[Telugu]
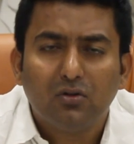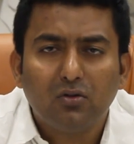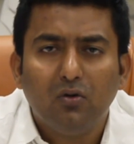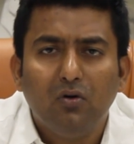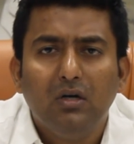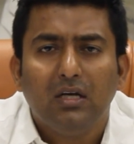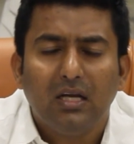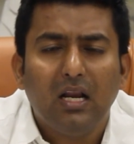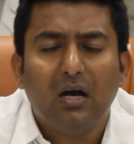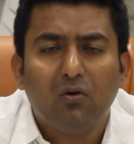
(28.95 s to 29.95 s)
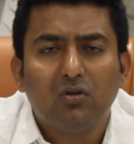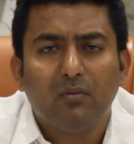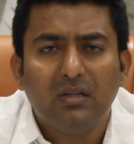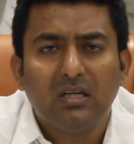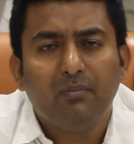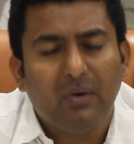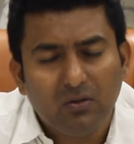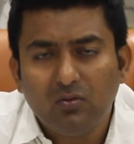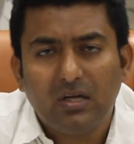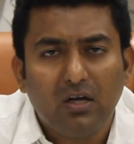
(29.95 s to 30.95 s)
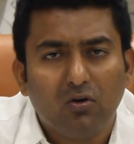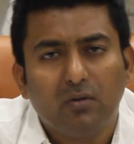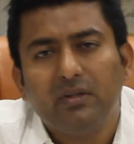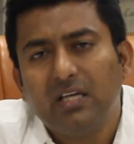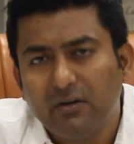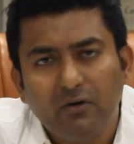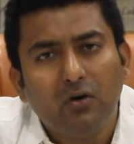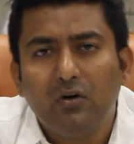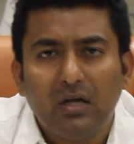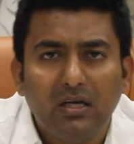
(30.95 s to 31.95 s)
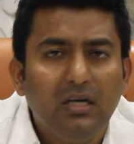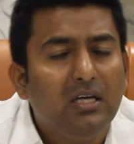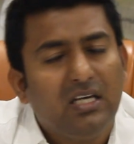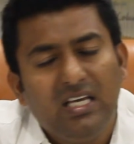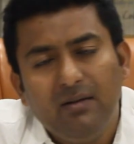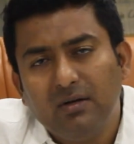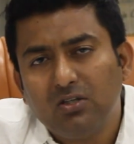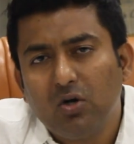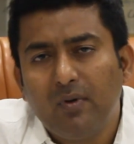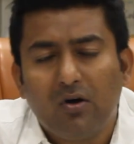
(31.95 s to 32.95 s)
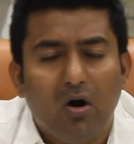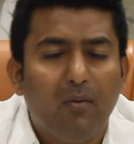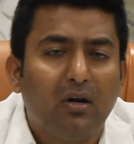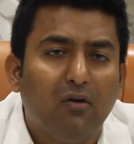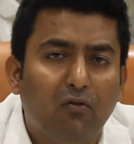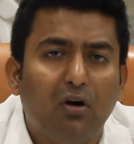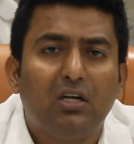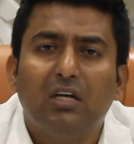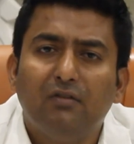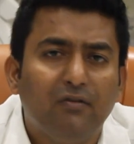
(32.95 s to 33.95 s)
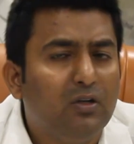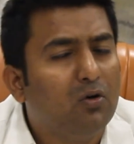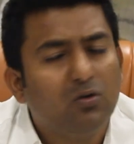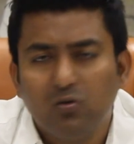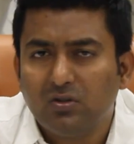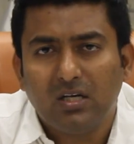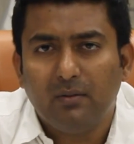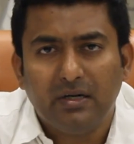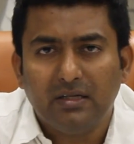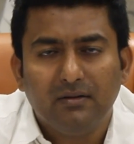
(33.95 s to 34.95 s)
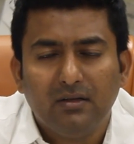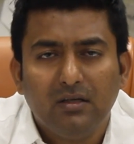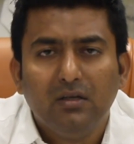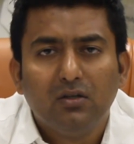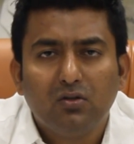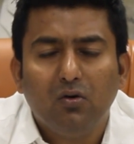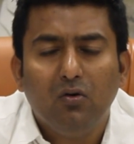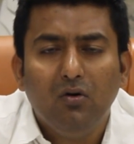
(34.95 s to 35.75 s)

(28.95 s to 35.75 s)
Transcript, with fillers: సో ఇలా కొంతమందికి పది ఉంటాయి కొంతమందికి ఇరవై ఉంటాయి ఈ మధ్యలో మేము కామన్గా ఫార్టీ ఫిఫ్టీ కూడా చూస్తున్నామండి సో